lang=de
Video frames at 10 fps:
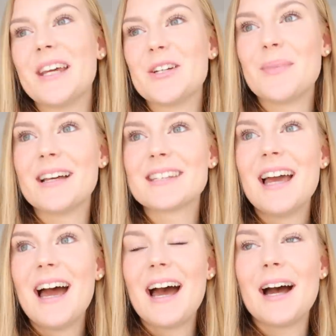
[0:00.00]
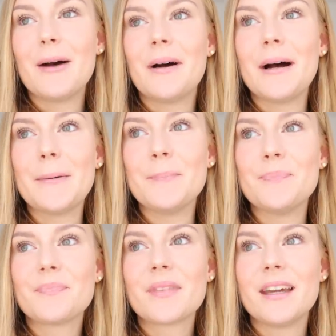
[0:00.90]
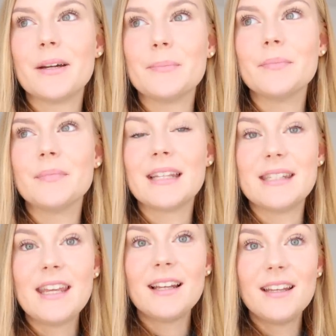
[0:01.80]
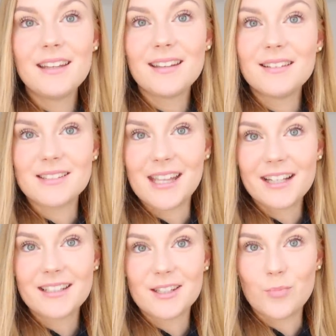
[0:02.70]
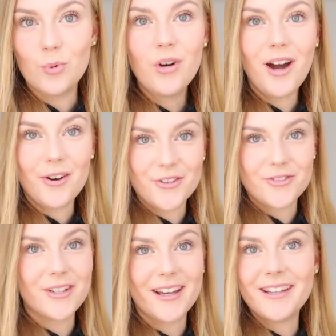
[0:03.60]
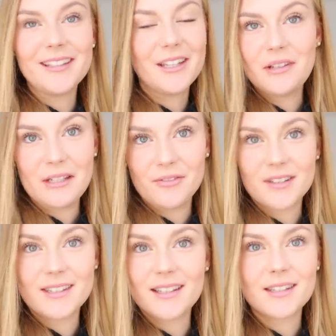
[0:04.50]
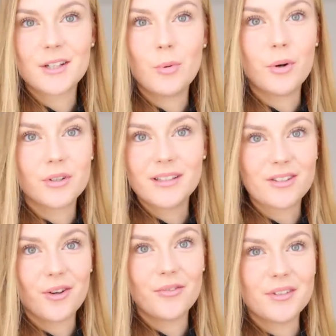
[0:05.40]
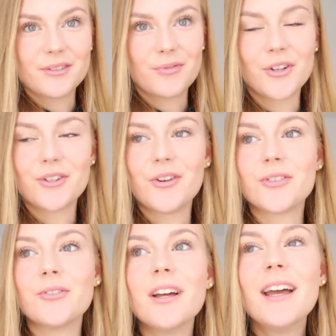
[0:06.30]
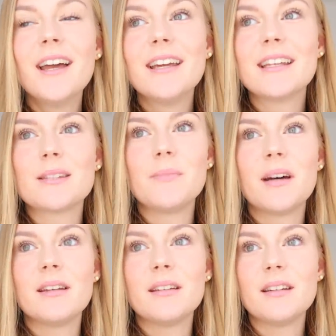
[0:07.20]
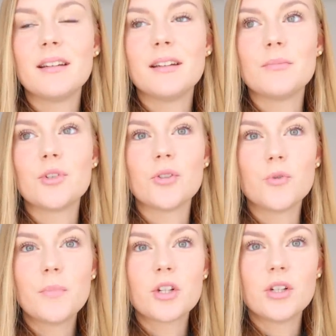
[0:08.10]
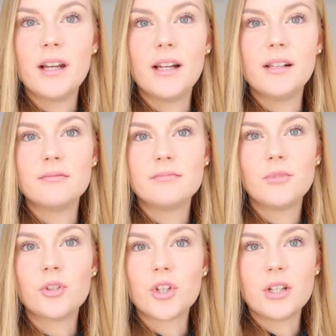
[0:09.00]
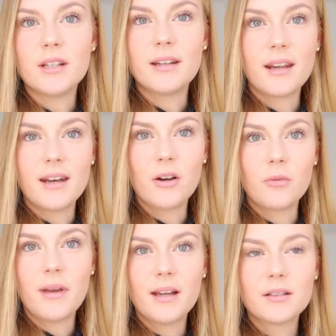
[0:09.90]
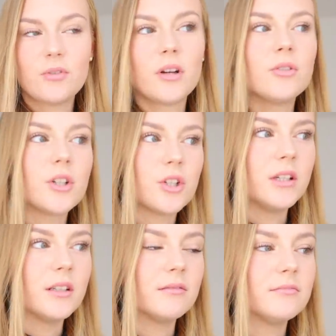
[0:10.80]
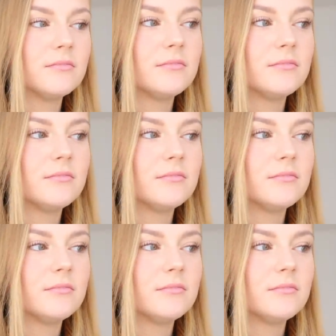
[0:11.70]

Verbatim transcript: Nein, Spaß. Aber ähm, tatsächlich sagt das Buch How Not to Die, ich werde davon jetzt die ganze Zeit coden, also ich hoffe, das ist für euch in Ordnung, dass man ähm, schon super schnell Unterschiede in der Ernährung merkt oder Unterschiede